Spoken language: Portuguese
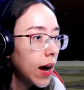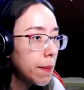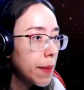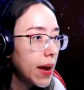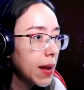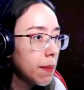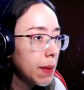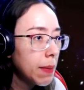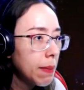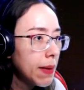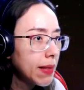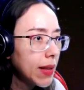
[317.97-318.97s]
Ai, peraí, peraí,
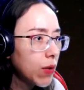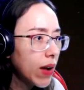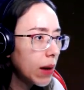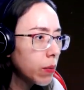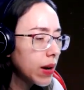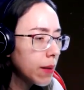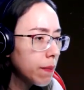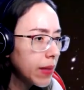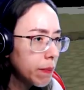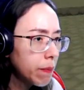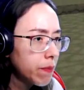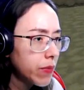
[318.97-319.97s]
peraí, peraí, cara, peraí,
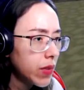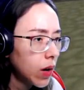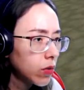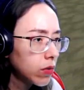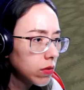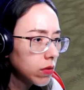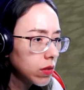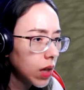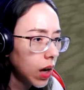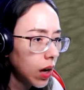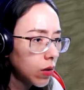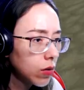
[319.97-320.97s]
peraí. Não,
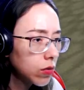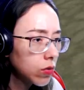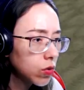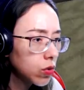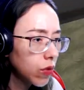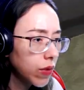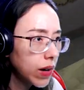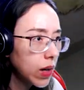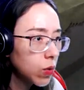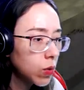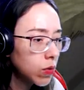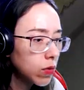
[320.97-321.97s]
não, não tô vendo
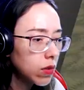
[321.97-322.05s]
nenhum.